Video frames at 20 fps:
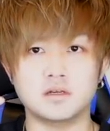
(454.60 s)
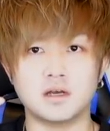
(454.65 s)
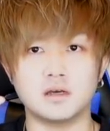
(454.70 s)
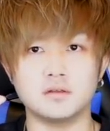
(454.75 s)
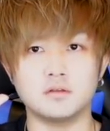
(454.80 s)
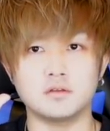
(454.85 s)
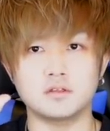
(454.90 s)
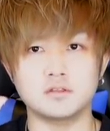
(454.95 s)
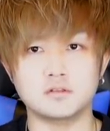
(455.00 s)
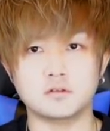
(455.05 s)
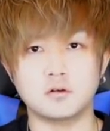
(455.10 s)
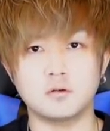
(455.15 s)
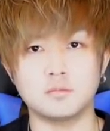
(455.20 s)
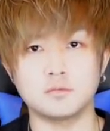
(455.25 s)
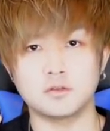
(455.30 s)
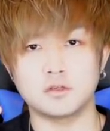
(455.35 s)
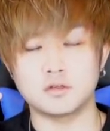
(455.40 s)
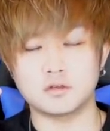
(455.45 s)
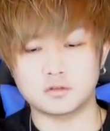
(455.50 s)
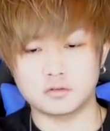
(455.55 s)
側の友情コンボ
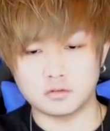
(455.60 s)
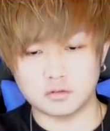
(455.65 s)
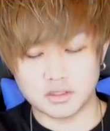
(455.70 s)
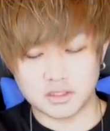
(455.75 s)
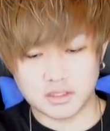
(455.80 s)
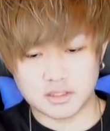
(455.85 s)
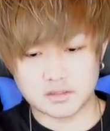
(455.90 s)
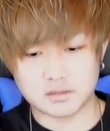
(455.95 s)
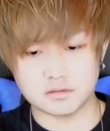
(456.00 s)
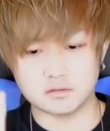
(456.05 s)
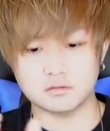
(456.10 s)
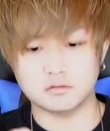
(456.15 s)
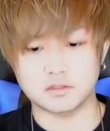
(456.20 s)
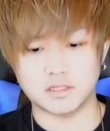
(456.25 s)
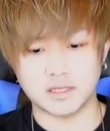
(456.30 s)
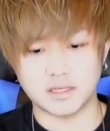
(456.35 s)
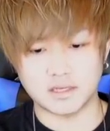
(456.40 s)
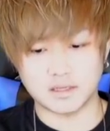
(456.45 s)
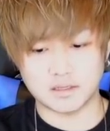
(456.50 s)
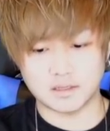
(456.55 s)
の威力を引き継ぐの
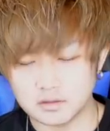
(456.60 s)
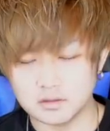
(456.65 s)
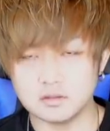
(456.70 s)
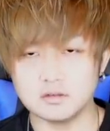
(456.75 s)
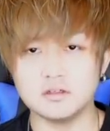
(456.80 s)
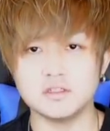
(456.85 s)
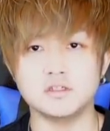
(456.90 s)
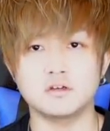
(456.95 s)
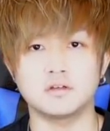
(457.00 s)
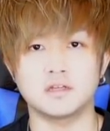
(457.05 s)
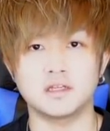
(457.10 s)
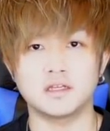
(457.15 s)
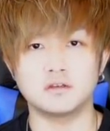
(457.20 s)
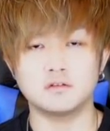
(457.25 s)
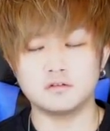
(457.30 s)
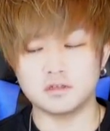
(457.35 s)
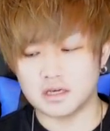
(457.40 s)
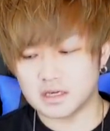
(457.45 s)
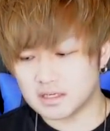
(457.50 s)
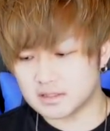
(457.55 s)
で、遊女に
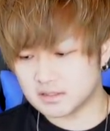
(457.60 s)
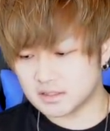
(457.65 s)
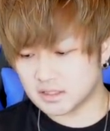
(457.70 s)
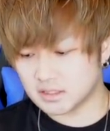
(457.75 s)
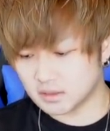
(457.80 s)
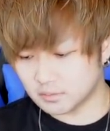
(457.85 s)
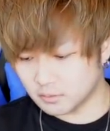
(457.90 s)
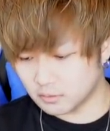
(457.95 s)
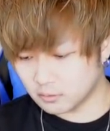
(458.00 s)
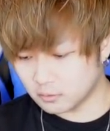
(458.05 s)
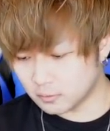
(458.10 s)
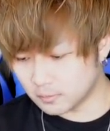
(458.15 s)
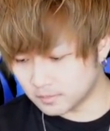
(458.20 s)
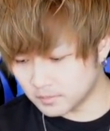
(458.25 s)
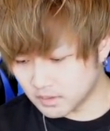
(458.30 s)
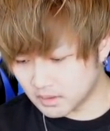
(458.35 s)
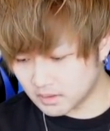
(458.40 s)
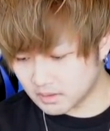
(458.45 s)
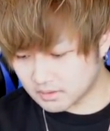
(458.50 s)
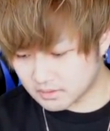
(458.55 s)
遊撃つけても、
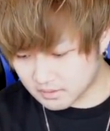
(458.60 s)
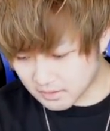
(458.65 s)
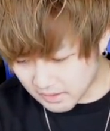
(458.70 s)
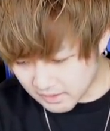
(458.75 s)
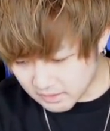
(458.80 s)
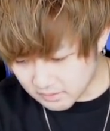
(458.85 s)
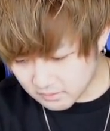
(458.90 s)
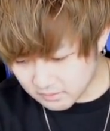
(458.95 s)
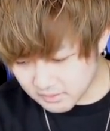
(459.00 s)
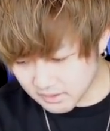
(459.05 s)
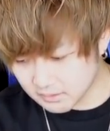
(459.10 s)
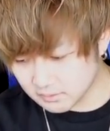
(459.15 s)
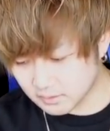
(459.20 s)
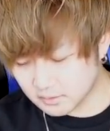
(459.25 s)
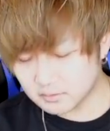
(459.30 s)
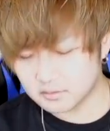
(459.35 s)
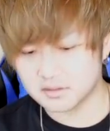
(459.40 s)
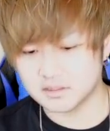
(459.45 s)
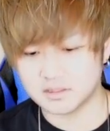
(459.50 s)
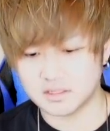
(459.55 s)
回復弾の威
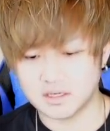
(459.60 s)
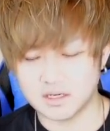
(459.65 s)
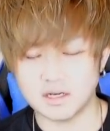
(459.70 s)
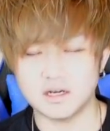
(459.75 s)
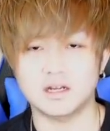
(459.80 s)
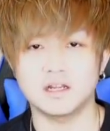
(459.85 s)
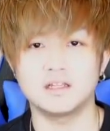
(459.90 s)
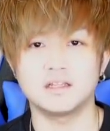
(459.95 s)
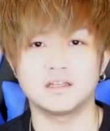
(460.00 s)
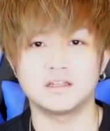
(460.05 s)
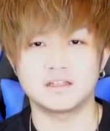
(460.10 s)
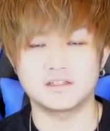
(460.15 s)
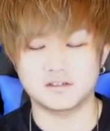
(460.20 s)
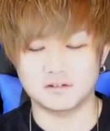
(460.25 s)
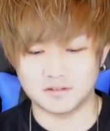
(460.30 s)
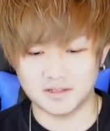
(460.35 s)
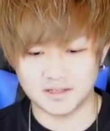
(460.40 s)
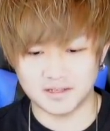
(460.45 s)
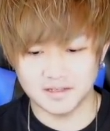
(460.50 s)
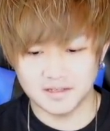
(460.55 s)
力しか上がらないんです
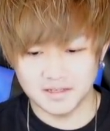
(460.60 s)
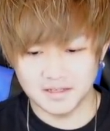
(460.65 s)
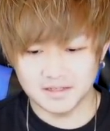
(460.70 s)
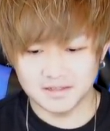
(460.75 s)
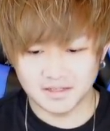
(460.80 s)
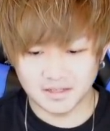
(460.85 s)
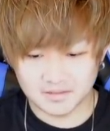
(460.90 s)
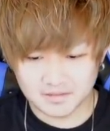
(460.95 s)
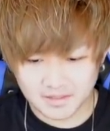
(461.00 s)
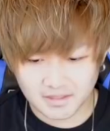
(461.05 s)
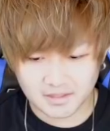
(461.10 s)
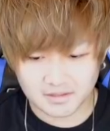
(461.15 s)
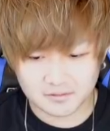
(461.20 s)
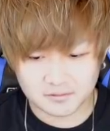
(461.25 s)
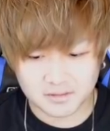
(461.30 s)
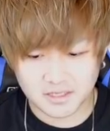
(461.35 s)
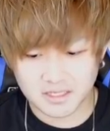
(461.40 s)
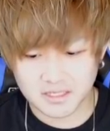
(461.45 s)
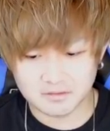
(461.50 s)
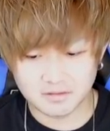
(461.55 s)
よね。なんで、遊
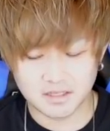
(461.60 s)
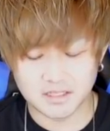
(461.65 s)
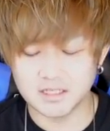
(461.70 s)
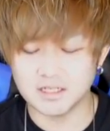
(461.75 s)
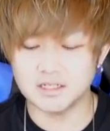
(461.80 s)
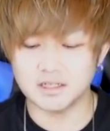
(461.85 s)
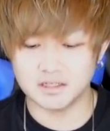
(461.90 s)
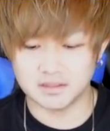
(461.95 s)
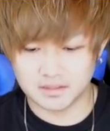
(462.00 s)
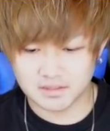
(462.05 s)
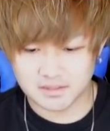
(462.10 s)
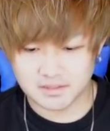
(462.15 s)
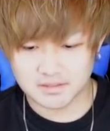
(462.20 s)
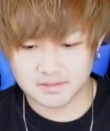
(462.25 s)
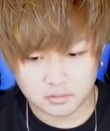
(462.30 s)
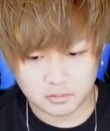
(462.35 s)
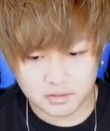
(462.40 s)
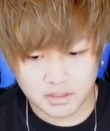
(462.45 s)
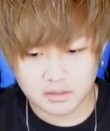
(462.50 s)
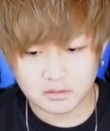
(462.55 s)
撃はいらないで
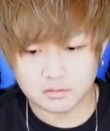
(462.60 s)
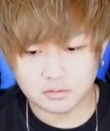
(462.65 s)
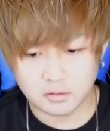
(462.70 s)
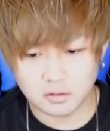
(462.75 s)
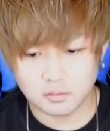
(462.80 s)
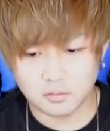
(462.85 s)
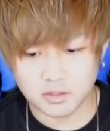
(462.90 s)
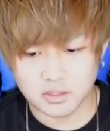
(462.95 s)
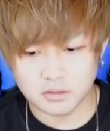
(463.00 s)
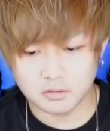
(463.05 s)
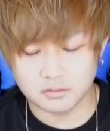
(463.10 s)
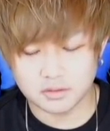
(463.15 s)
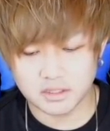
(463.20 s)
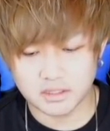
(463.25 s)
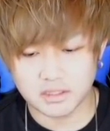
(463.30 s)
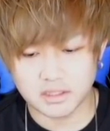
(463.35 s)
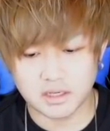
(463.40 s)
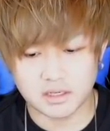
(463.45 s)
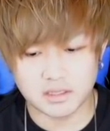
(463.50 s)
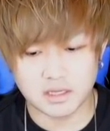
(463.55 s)
す。となると、もう基本的
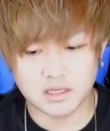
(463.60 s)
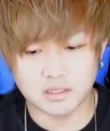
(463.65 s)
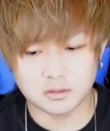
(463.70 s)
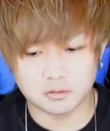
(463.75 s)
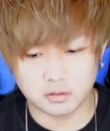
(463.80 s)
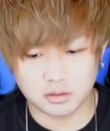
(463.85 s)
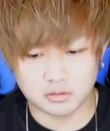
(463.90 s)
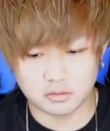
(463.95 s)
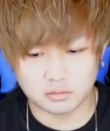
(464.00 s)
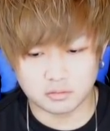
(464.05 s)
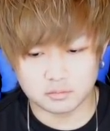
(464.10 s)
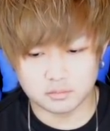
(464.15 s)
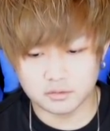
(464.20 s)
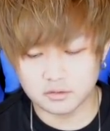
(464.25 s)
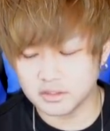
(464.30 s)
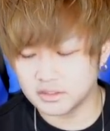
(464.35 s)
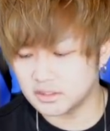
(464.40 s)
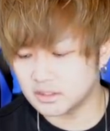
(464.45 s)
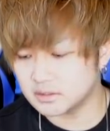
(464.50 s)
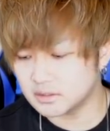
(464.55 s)
に過激とかの部
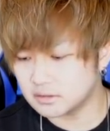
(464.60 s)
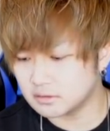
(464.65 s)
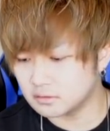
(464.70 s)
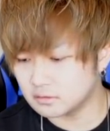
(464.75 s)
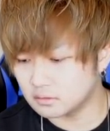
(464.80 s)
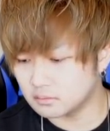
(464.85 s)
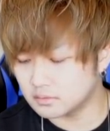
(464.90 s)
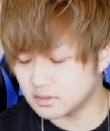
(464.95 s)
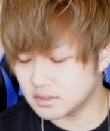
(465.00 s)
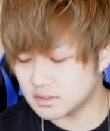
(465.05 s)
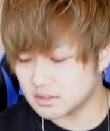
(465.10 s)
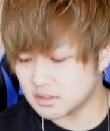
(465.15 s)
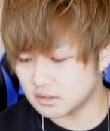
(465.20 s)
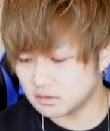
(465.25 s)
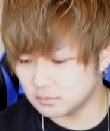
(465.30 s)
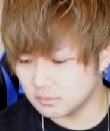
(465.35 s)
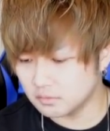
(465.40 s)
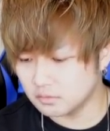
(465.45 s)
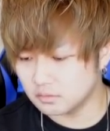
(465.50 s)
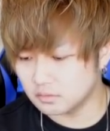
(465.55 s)
類になってくると思うんですけど
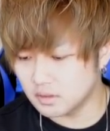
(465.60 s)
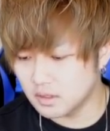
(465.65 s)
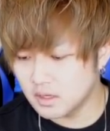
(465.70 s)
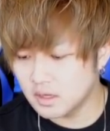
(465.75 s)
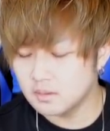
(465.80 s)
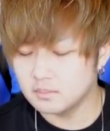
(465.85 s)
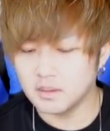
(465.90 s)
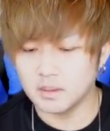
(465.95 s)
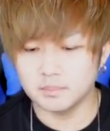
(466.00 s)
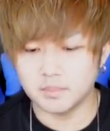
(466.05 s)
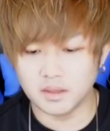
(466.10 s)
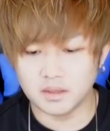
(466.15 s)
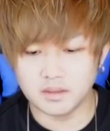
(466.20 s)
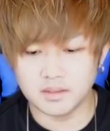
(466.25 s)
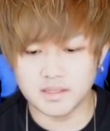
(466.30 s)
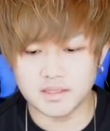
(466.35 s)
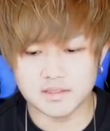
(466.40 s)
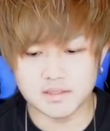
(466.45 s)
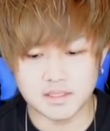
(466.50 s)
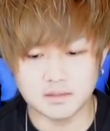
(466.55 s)
も、まあ、便
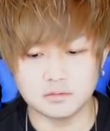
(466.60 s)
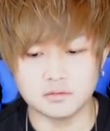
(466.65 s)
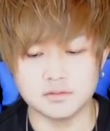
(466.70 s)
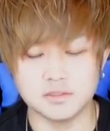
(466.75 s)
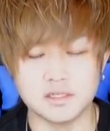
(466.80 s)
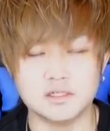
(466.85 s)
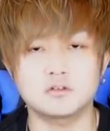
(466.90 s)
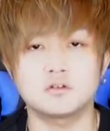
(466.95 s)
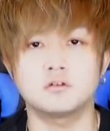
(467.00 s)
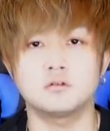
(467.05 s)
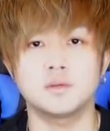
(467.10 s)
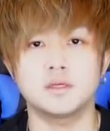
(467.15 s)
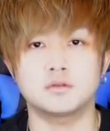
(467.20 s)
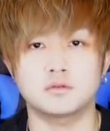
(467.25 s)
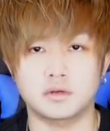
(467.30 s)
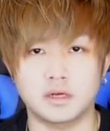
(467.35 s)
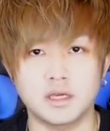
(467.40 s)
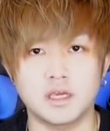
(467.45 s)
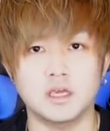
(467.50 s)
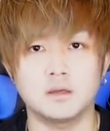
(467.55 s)
利屋さんとして照明と
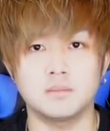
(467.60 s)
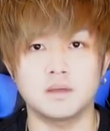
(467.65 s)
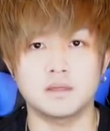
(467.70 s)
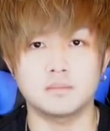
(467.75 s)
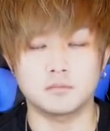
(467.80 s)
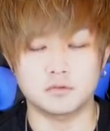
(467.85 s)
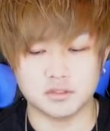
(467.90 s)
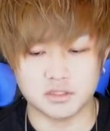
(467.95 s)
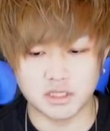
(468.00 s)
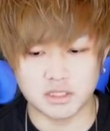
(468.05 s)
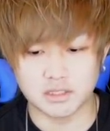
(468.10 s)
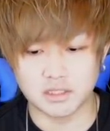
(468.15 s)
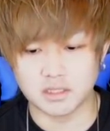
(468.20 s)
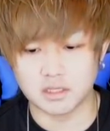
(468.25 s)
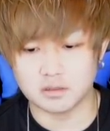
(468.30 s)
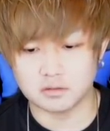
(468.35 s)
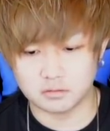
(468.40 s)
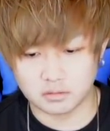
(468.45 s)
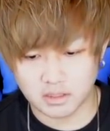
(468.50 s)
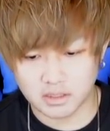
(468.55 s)
か平明もつけてあ
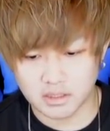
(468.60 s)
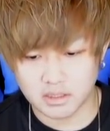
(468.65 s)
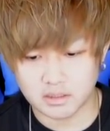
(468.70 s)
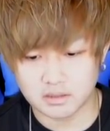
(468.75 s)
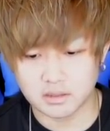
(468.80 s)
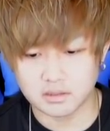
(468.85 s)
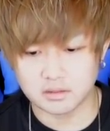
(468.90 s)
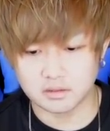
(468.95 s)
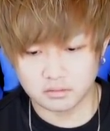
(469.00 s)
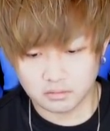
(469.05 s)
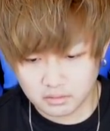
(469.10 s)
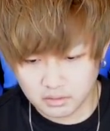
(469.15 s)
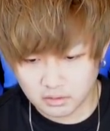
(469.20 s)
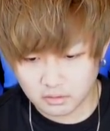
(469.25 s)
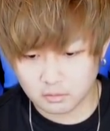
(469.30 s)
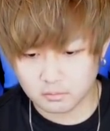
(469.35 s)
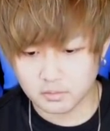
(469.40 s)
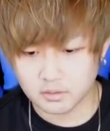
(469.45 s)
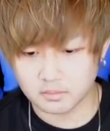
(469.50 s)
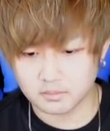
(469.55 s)
げるのがいいかなというふうに
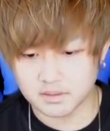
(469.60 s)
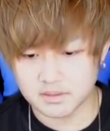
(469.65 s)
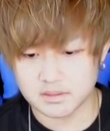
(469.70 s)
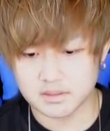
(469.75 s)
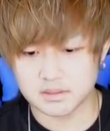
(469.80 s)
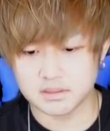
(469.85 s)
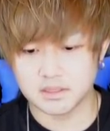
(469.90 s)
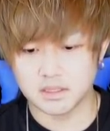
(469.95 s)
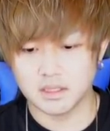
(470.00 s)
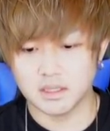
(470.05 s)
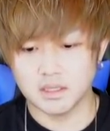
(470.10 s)
思います。